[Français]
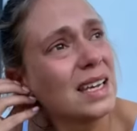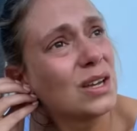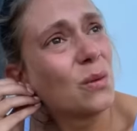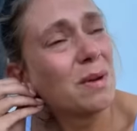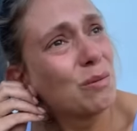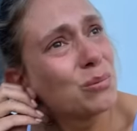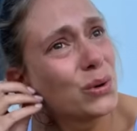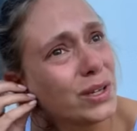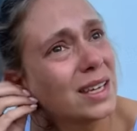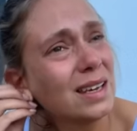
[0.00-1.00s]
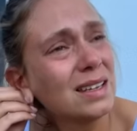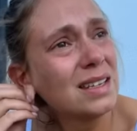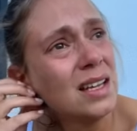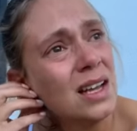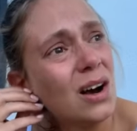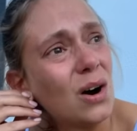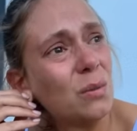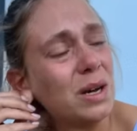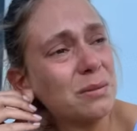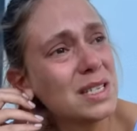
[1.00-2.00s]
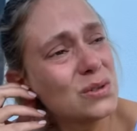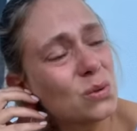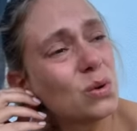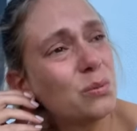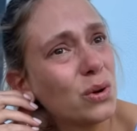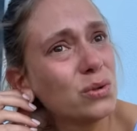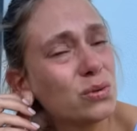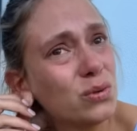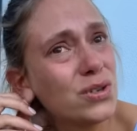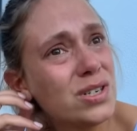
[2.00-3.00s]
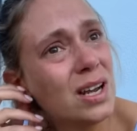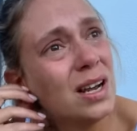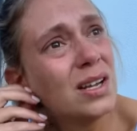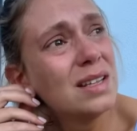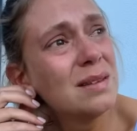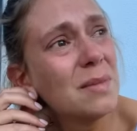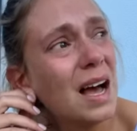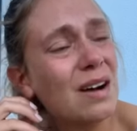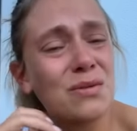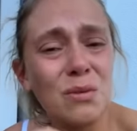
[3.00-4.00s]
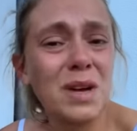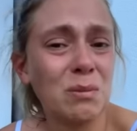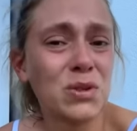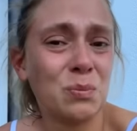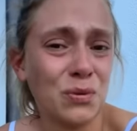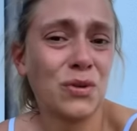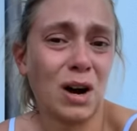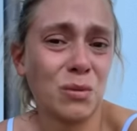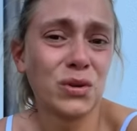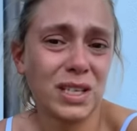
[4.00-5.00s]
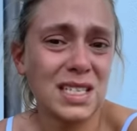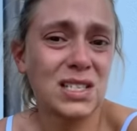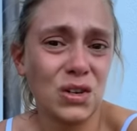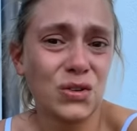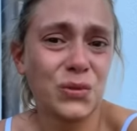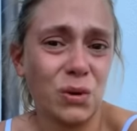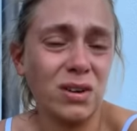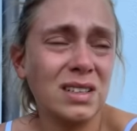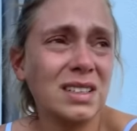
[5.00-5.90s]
Et on m'a bloqué, on m'a mis sur le banc de touche avant même de pouvoir montrer ce que je vaux.